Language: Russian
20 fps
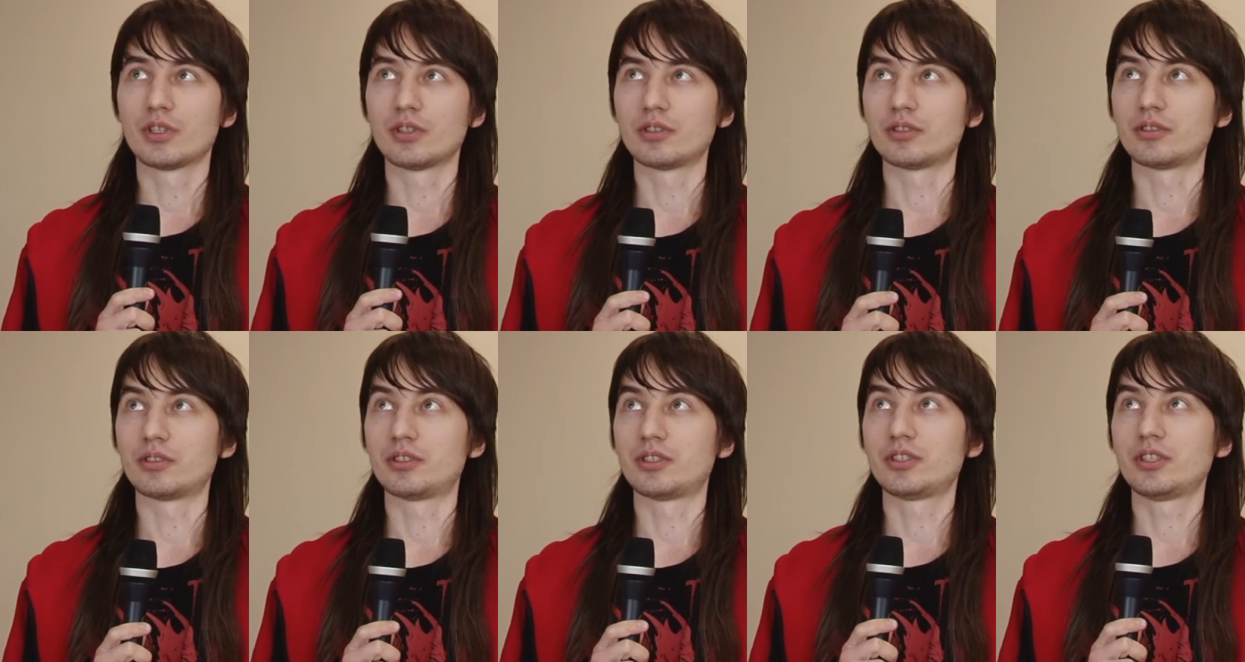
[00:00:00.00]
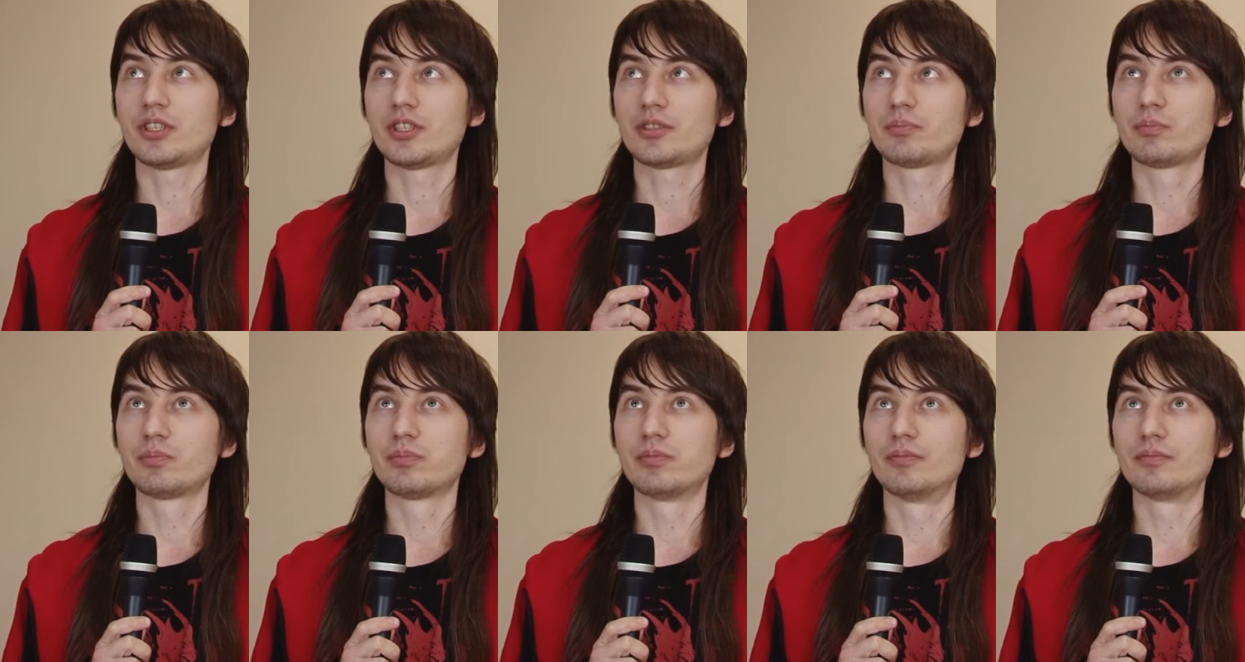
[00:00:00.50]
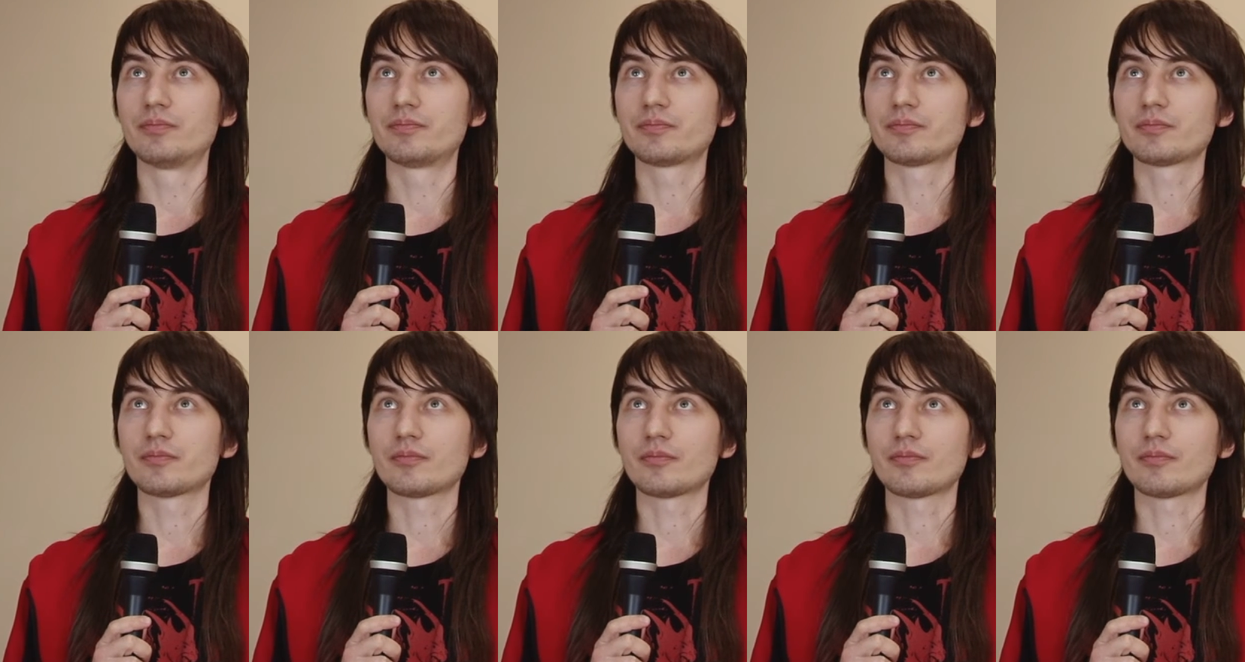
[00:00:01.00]
Э, здесь
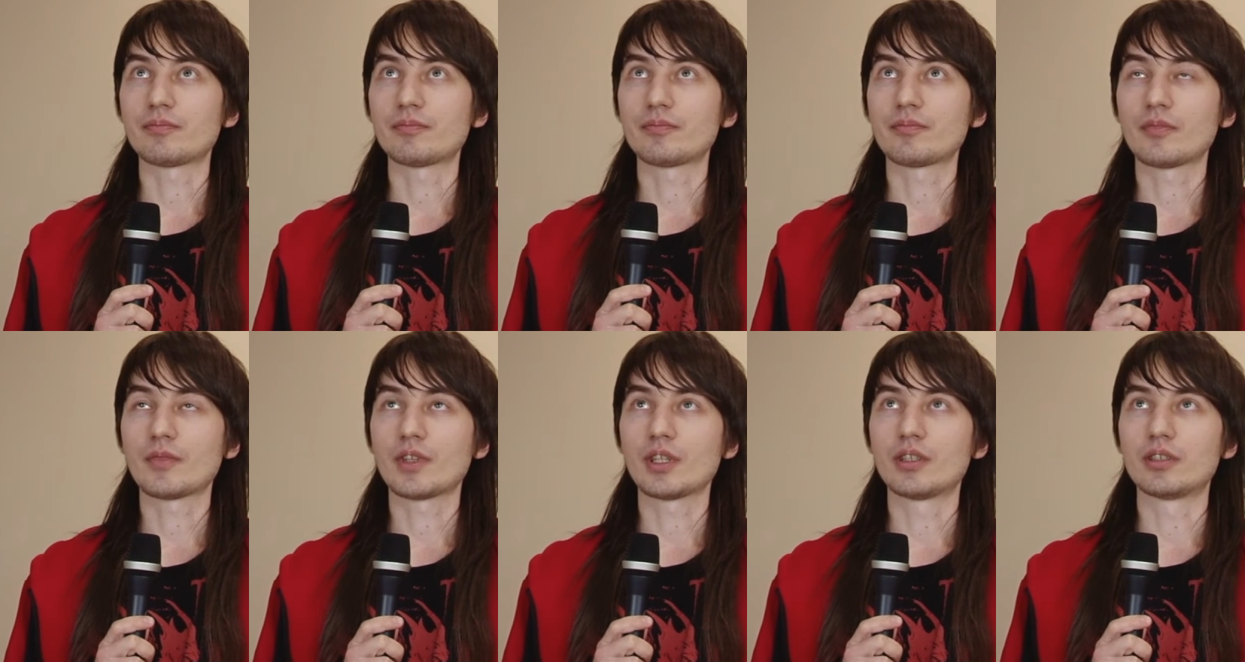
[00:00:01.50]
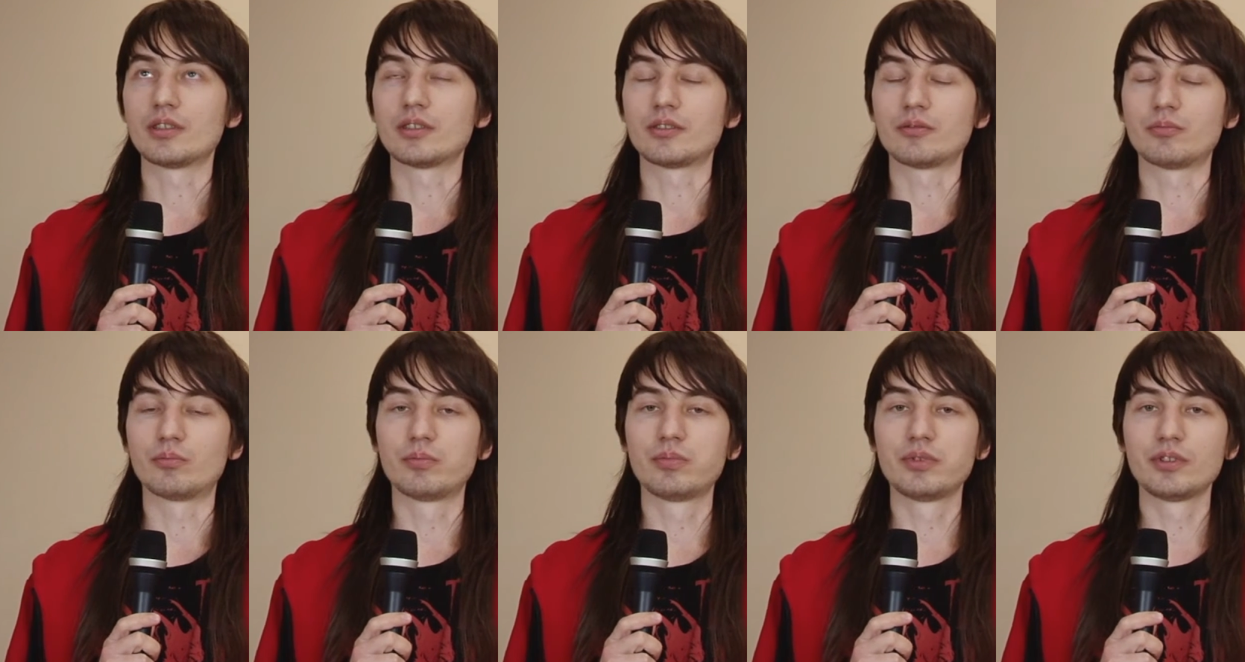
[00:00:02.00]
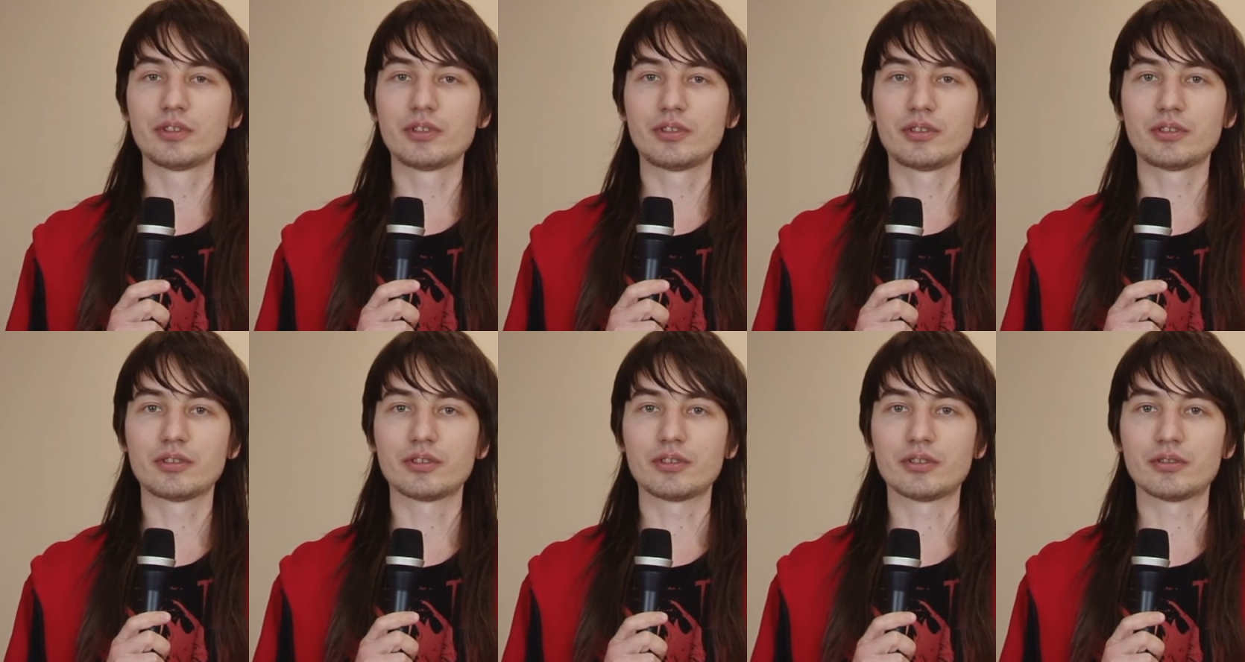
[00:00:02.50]
Э,
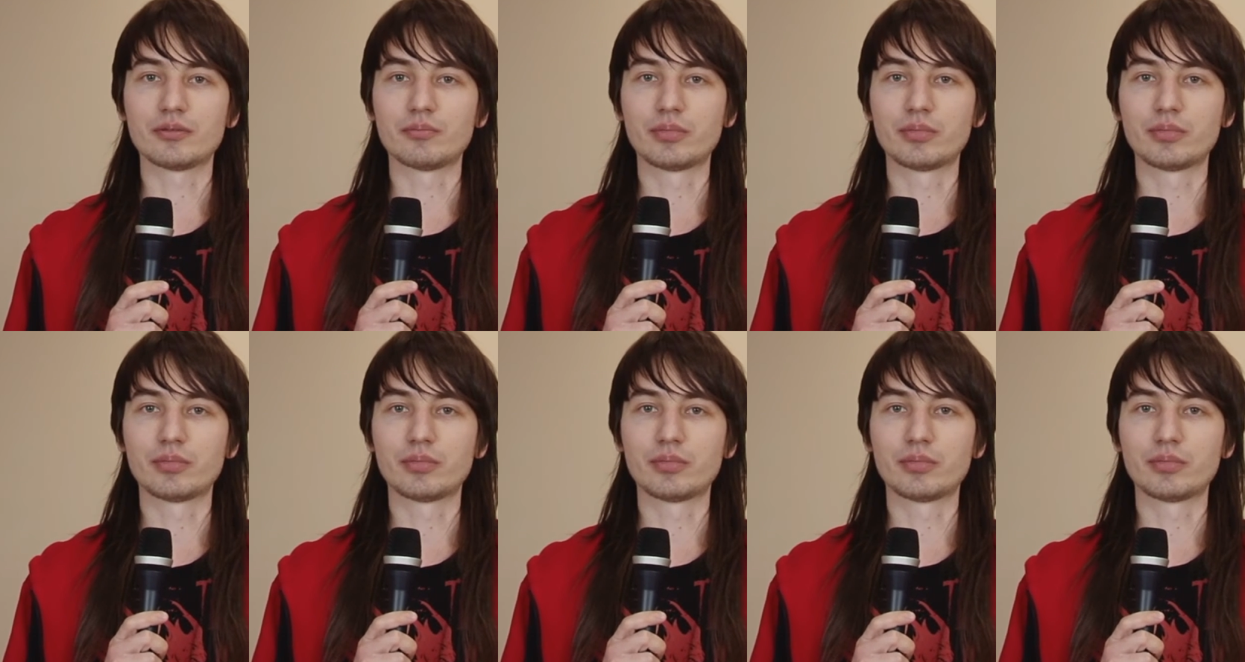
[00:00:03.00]
был,